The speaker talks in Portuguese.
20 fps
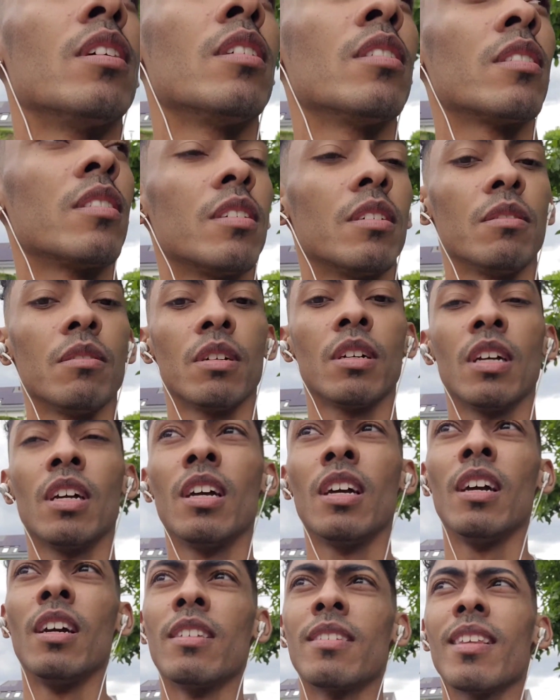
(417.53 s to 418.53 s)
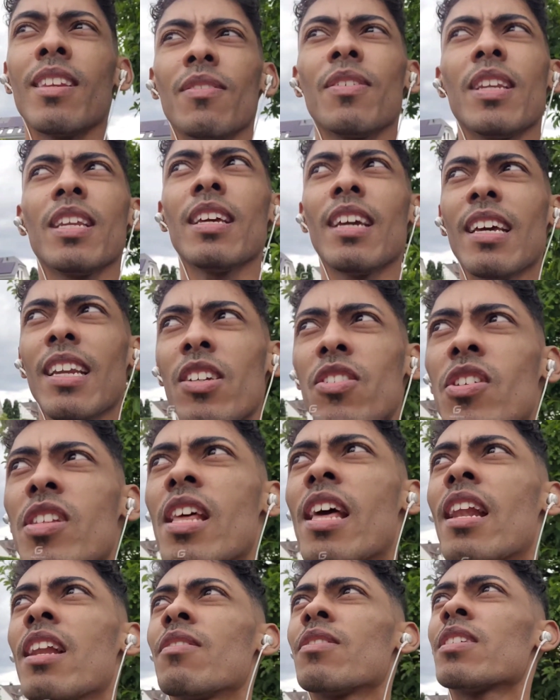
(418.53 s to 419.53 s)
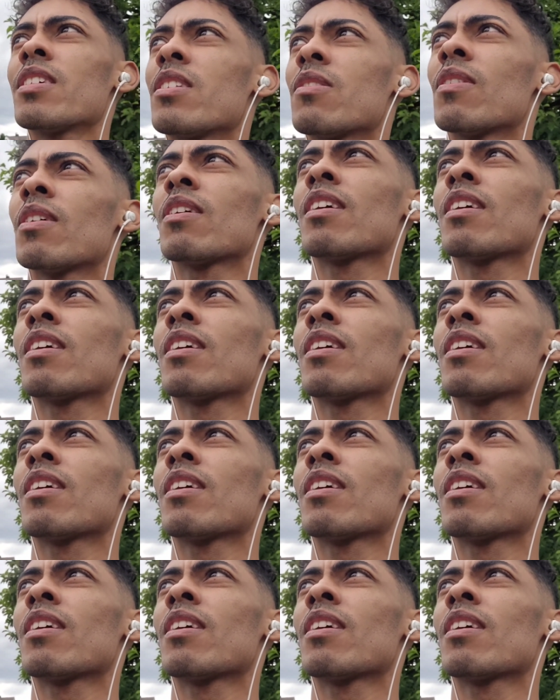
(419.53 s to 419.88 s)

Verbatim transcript: Então, você não vê ninguém na janela, você não vê